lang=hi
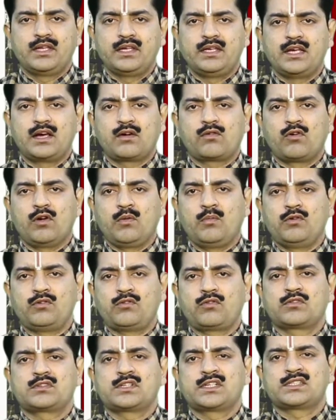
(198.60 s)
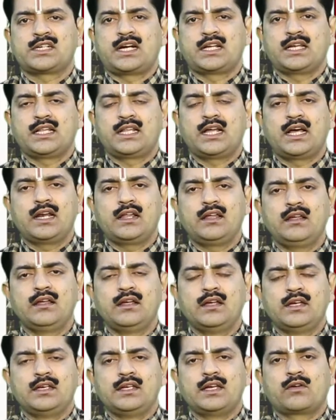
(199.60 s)
या कोई बुजुर्ग से साझेदारी
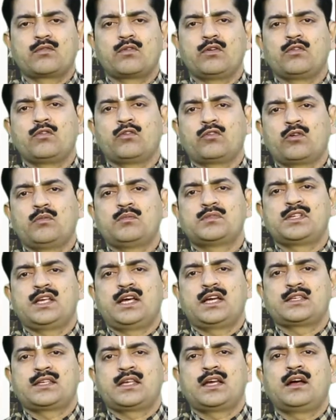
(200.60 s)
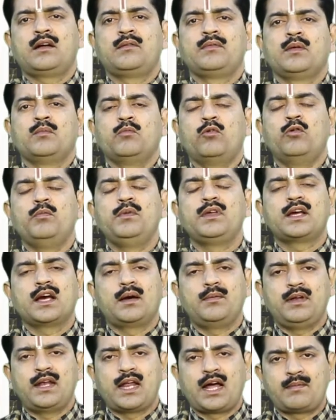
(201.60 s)
या कोई कुटुंब से अच्छा भूमि
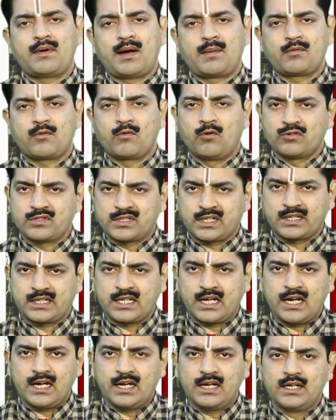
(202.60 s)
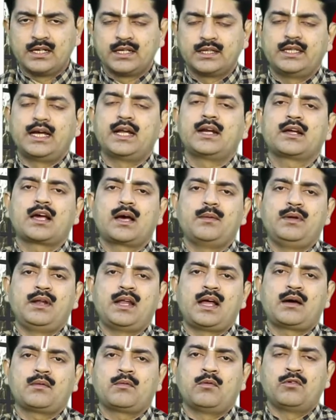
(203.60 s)
का भी लाभ आपको हो सकता है धन का भी
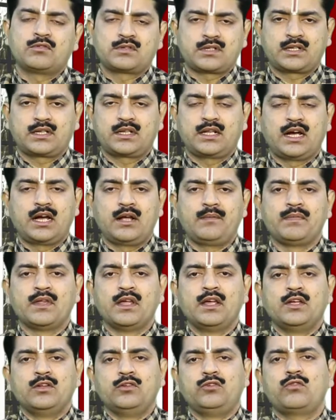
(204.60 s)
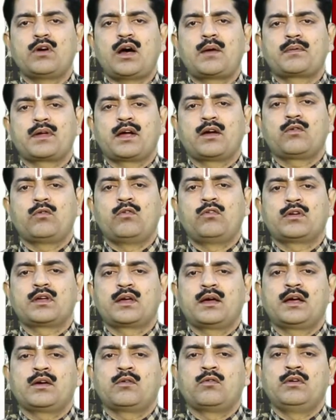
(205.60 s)
लाभ हो सकता है जो आपका कोर्ट
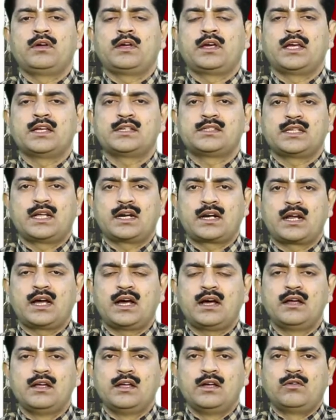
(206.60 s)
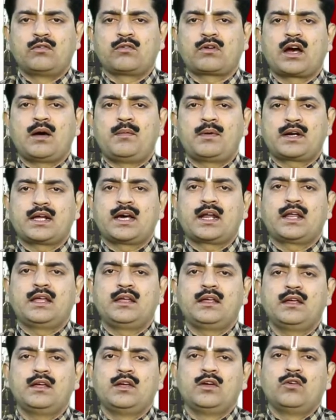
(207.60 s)
का कोई केस चल रहा रुकावट आ रही है